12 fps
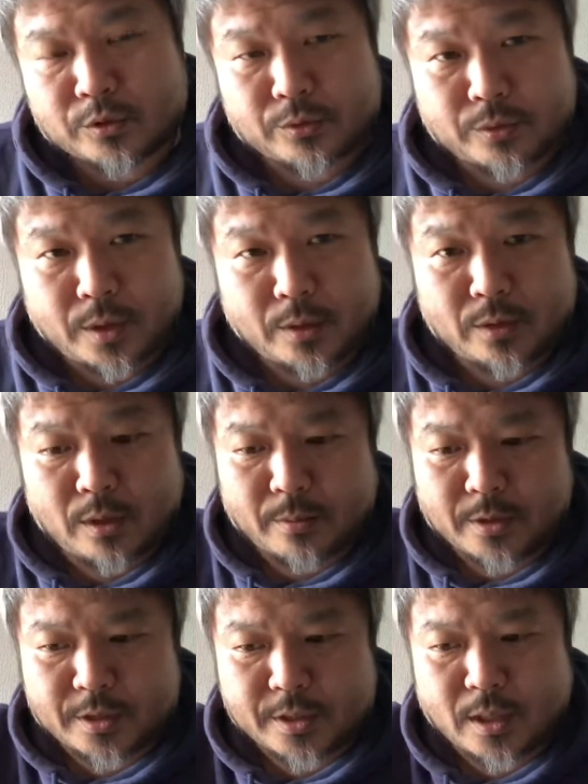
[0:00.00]
作っていくた
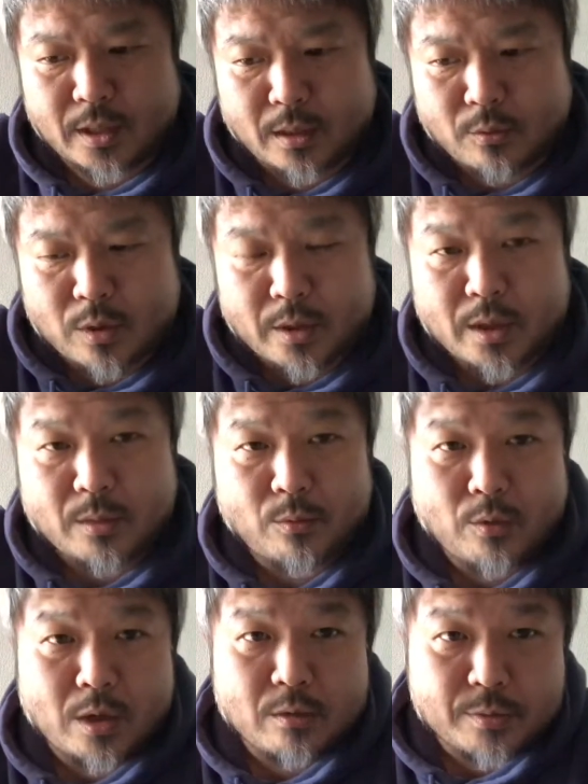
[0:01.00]
めにじゃあお金が
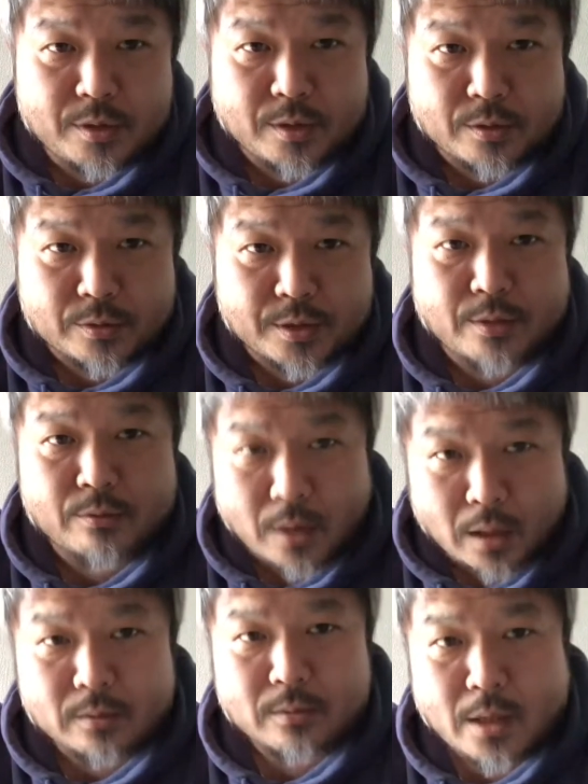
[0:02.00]
儲かるビジネスしてる
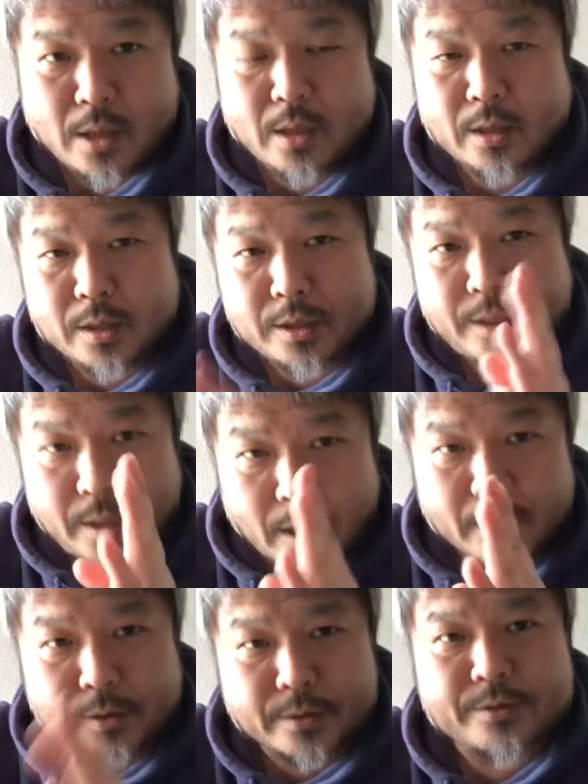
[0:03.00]
かして
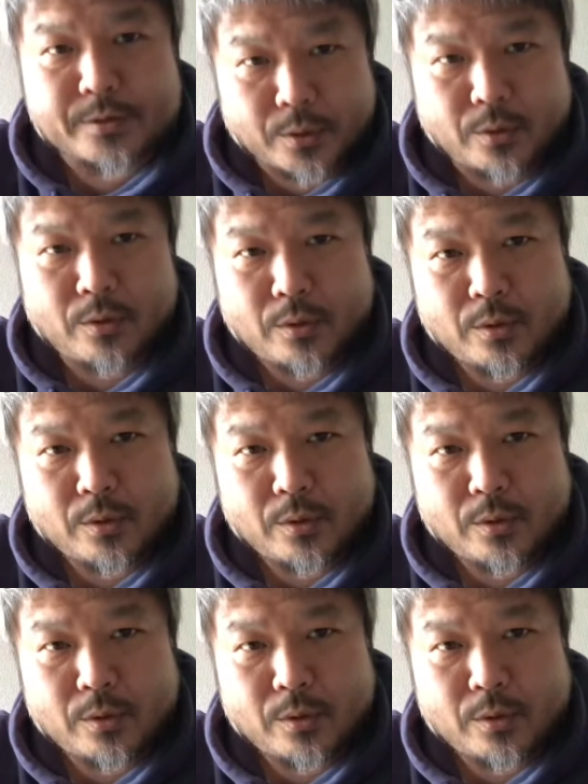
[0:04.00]
ないんですよ。